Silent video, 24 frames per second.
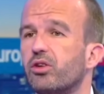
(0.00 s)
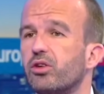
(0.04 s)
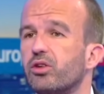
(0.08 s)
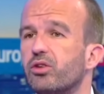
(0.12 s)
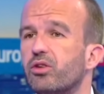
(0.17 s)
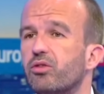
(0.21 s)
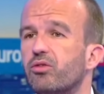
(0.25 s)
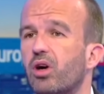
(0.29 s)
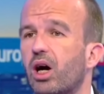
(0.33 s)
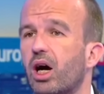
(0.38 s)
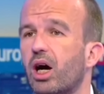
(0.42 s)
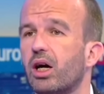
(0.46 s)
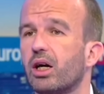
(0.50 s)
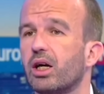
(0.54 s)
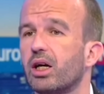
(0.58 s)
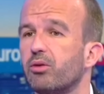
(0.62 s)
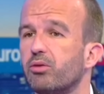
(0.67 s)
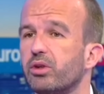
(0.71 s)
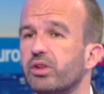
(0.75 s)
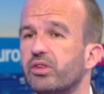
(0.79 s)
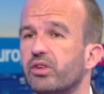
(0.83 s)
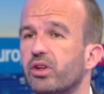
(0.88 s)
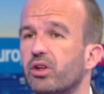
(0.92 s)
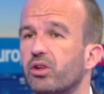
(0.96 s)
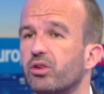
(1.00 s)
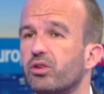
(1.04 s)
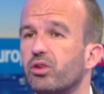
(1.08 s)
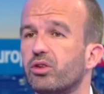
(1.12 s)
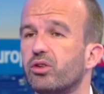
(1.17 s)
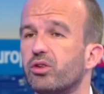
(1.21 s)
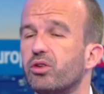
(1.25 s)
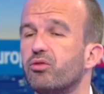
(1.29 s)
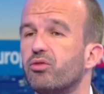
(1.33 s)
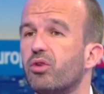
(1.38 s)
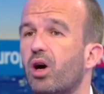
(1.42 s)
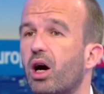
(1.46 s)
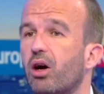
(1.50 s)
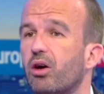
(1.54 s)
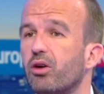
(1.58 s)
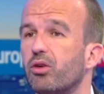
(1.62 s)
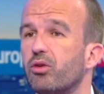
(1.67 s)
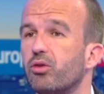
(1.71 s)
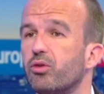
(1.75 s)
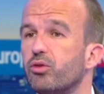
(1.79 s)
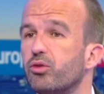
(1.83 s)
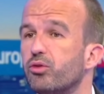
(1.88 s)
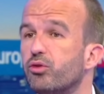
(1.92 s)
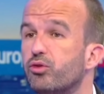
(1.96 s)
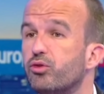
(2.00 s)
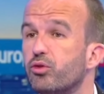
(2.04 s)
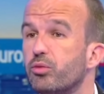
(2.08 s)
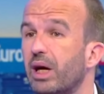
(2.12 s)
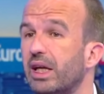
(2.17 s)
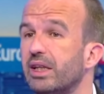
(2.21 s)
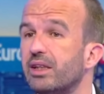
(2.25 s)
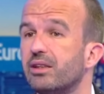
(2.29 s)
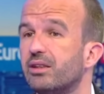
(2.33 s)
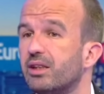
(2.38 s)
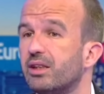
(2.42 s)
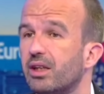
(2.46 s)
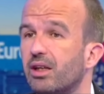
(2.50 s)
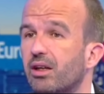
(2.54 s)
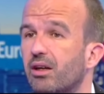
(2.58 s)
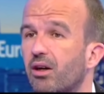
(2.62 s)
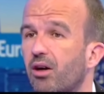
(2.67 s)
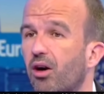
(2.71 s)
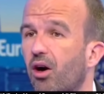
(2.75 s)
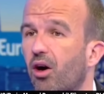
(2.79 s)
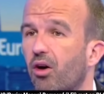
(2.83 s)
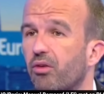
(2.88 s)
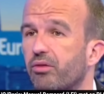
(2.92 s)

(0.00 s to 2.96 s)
notre devoir. Et oui, c'est notre devoir d'humanité